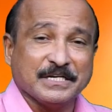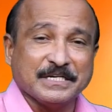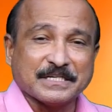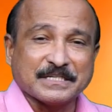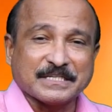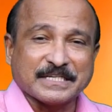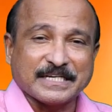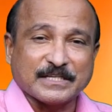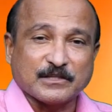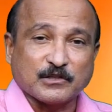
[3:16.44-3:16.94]

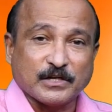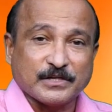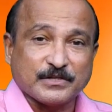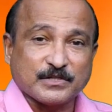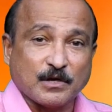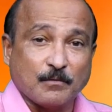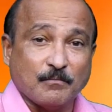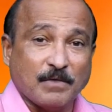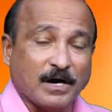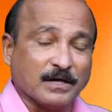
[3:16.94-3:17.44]

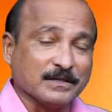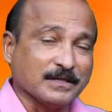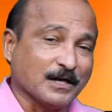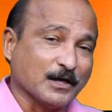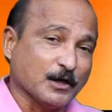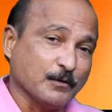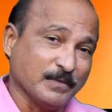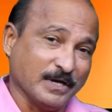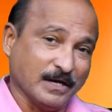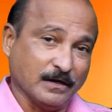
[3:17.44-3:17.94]
இருதயத்தில்
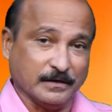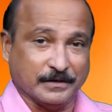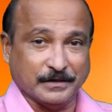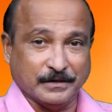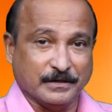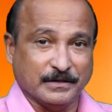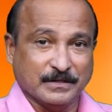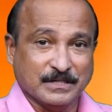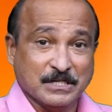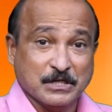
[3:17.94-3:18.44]
சமாதானம் இல்லை
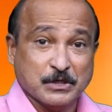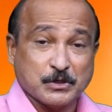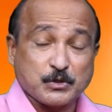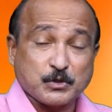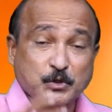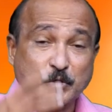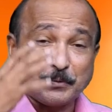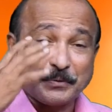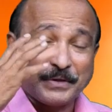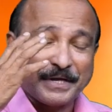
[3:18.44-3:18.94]

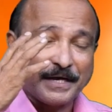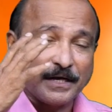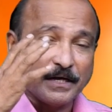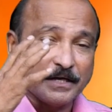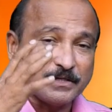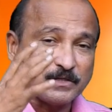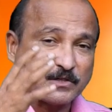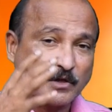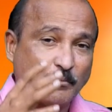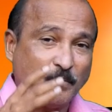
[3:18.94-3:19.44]

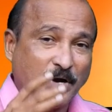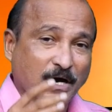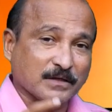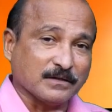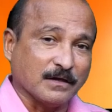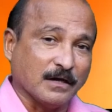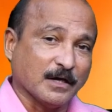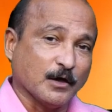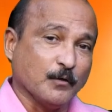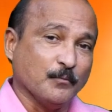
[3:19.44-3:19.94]
சிந்தையிலே
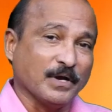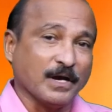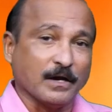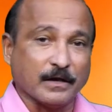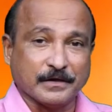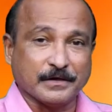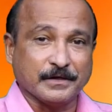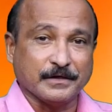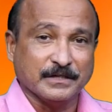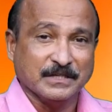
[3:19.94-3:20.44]
சமாதானம்
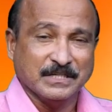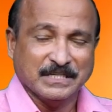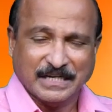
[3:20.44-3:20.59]
இல்லை